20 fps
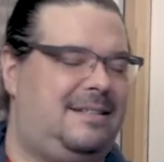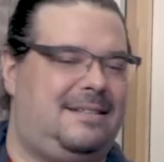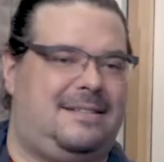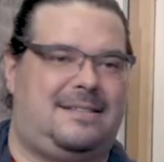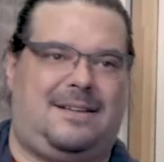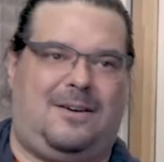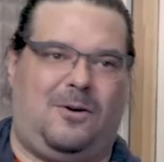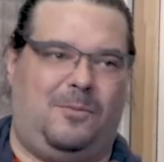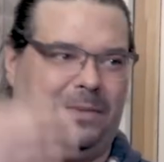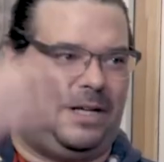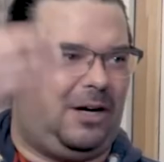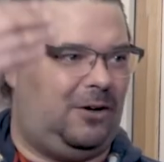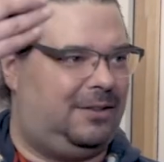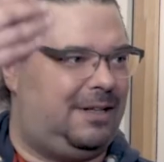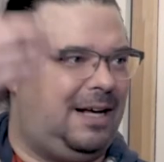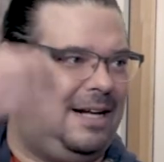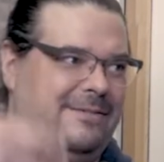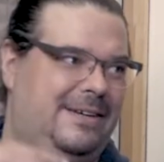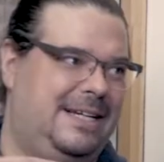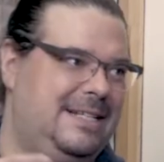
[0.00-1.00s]
Es kommt auch
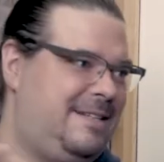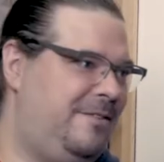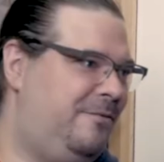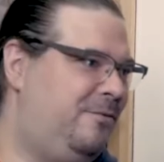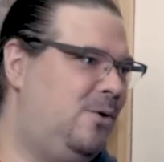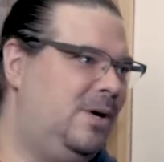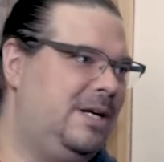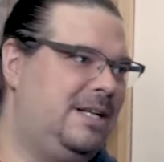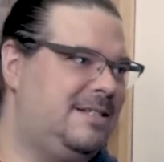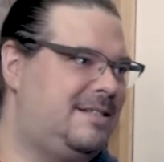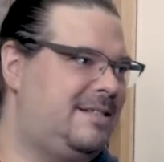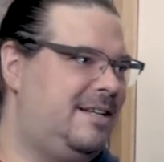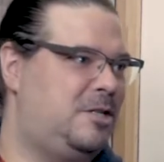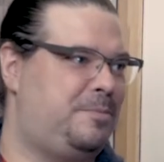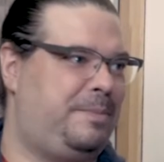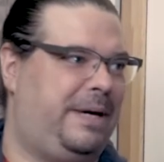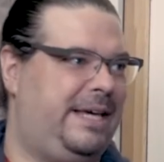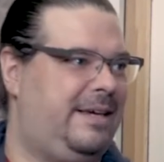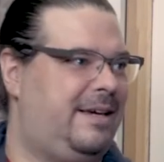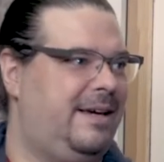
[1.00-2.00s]
teilweise vor, dass der
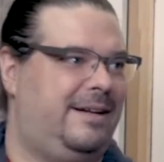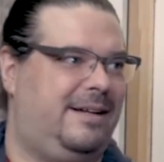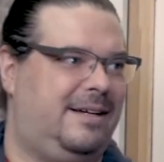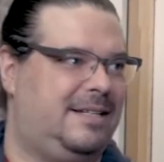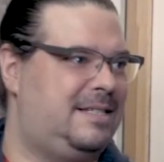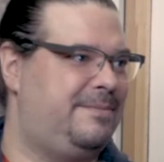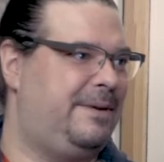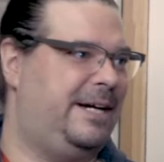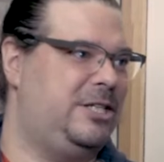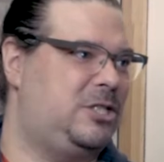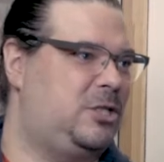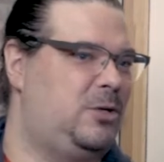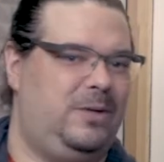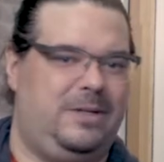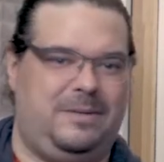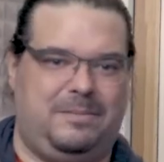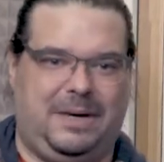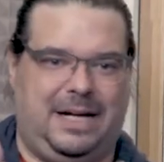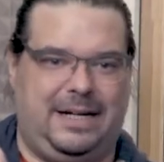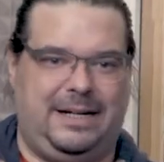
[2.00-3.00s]
Sprecher nach zwei
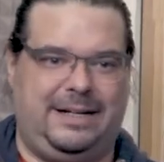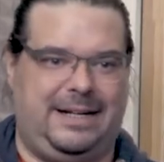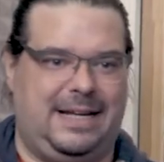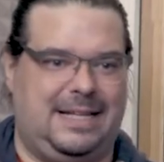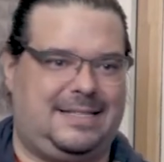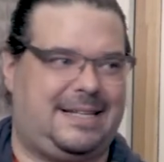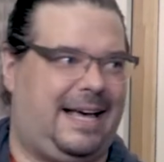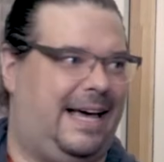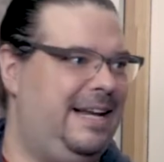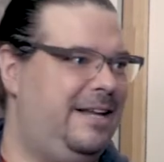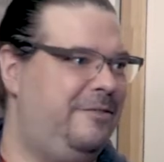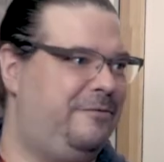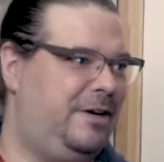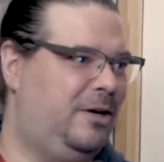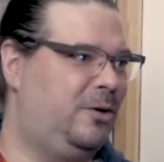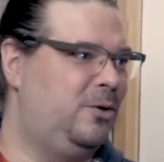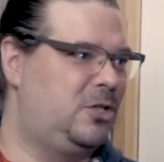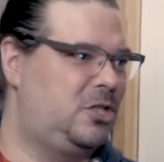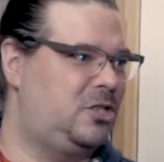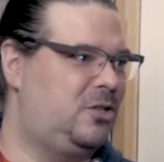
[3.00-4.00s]
Stunden mal in der Zeile
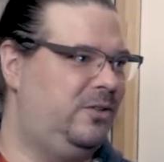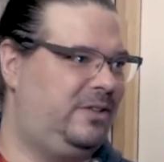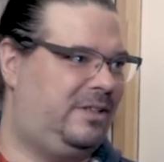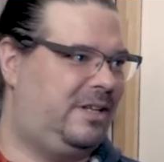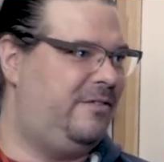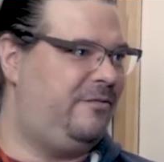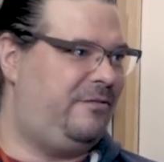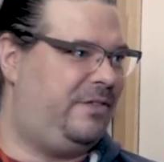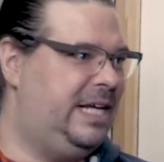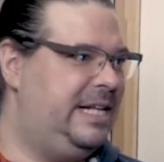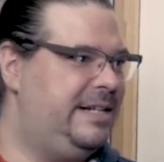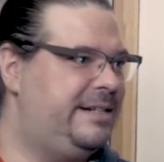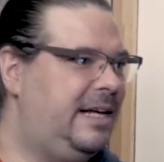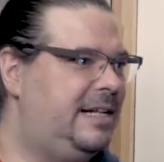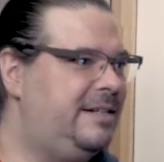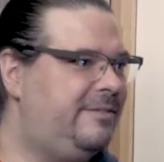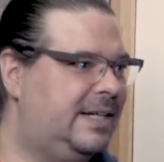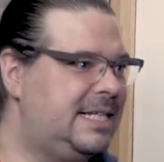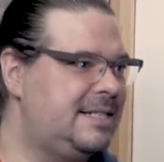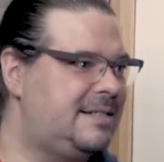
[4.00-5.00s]
verrutscht und dann fehlt
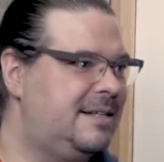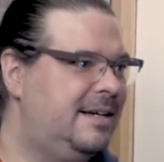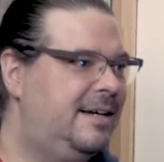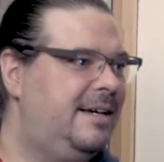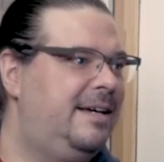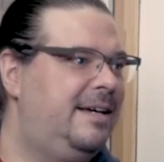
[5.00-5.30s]
halt was.